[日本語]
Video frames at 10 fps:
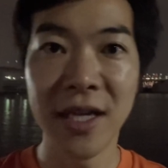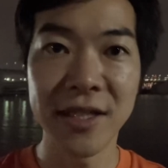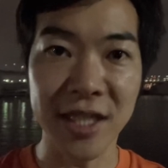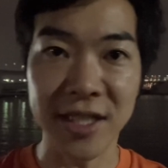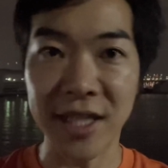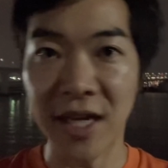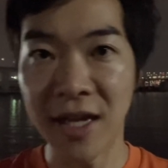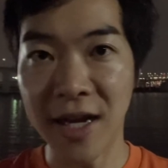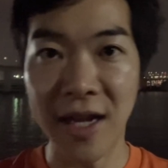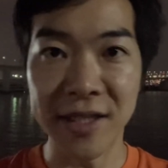
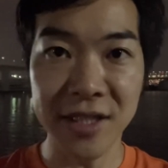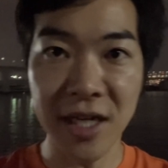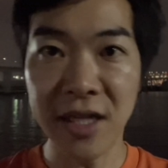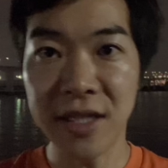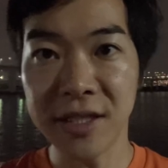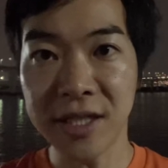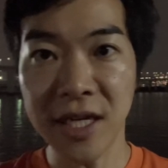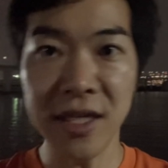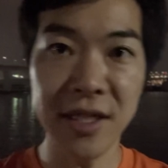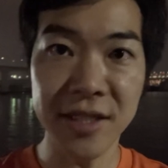
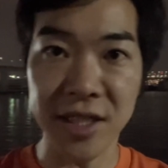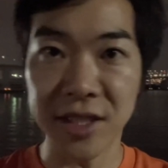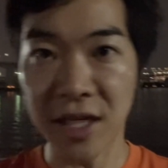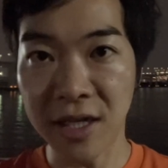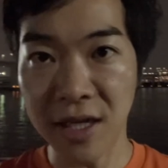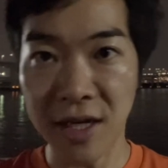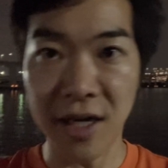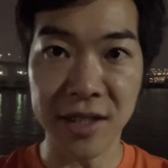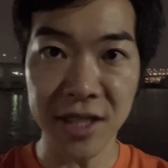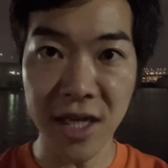チャッチャララランチャランチャン、
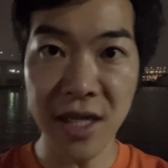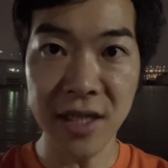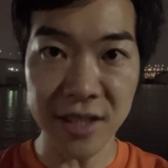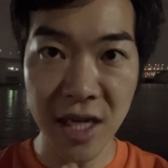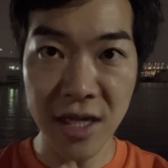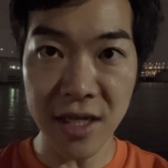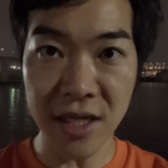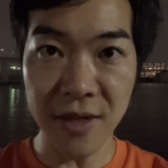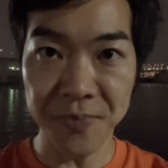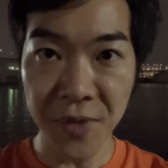
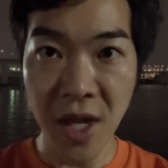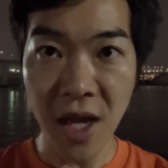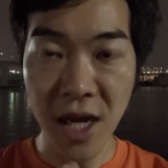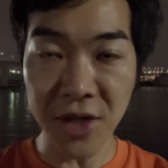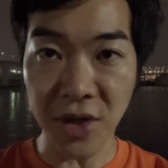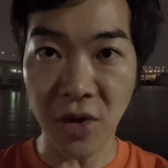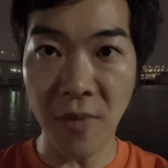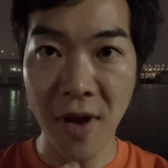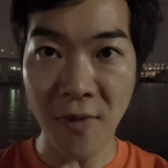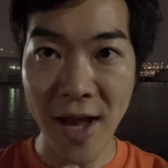チャッチャララランチャランチャン。はい、というこ
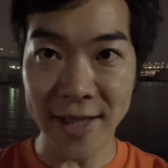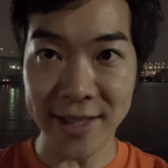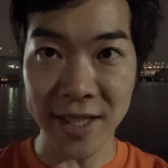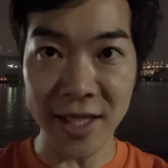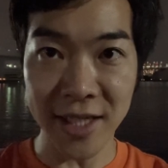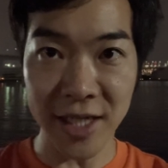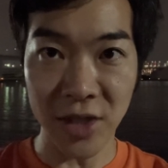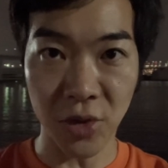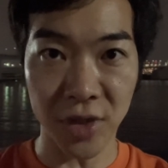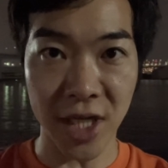んばんは。三人銀
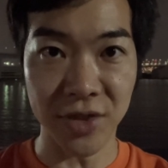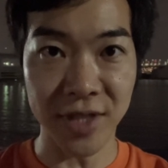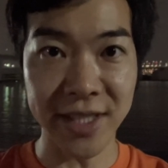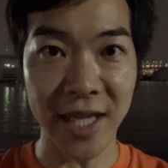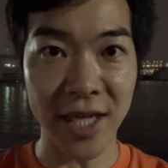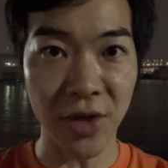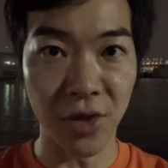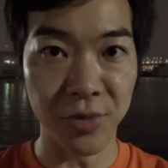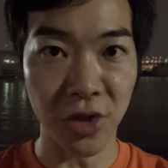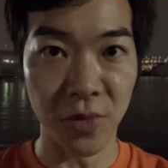の音喜多俊です、え今日
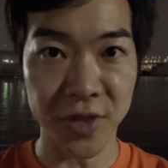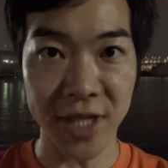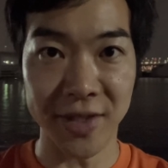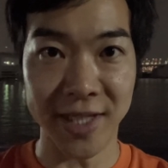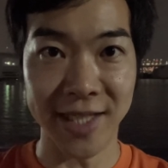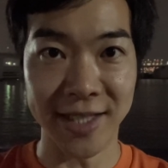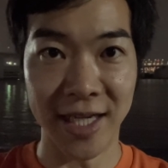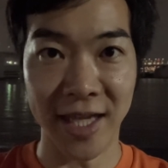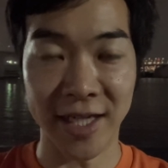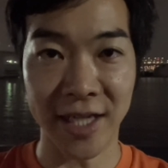の Vlog もスタートさせて
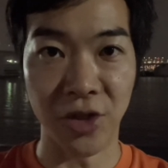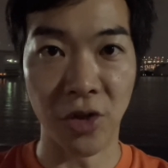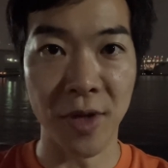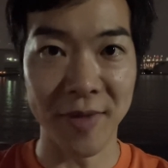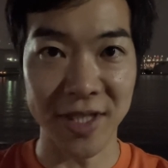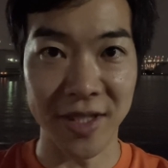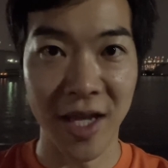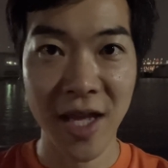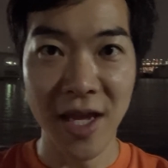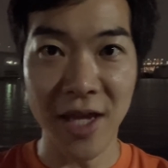いただきたいと思います。
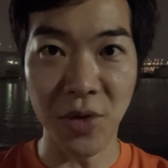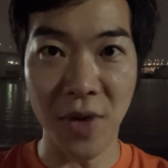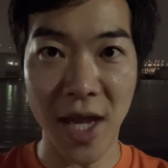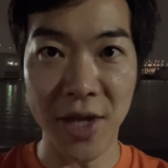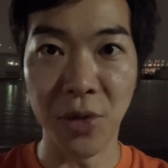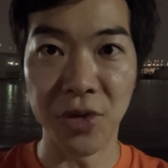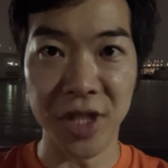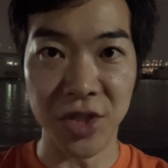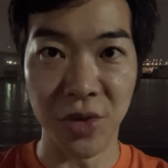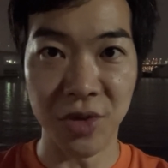え今日は夜
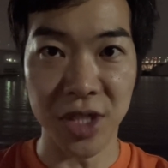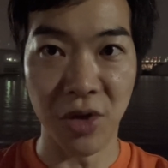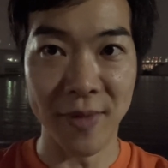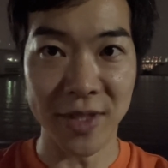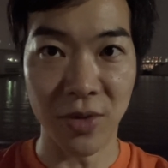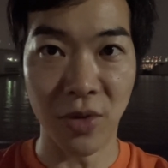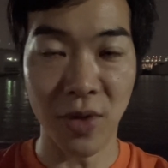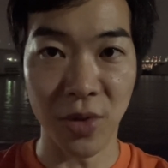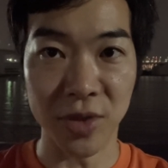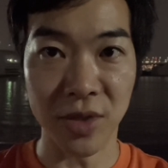に収録しております。ここ
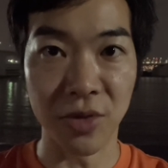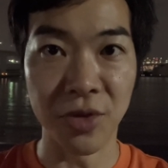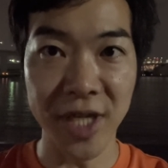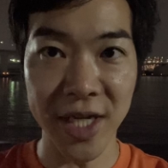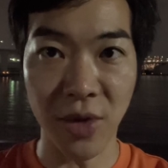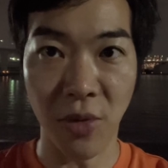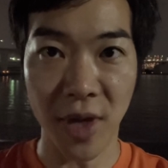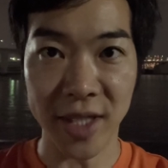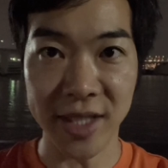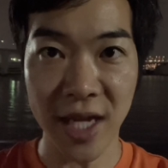は豊洲のぐるり公
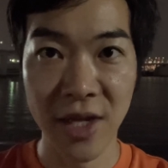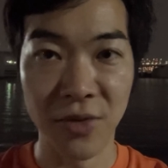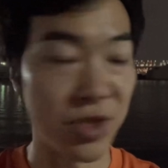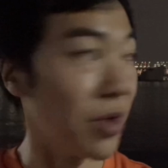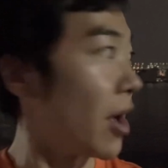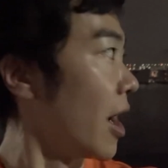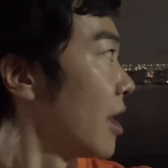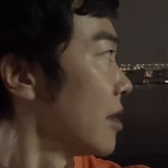園ですね。後ろが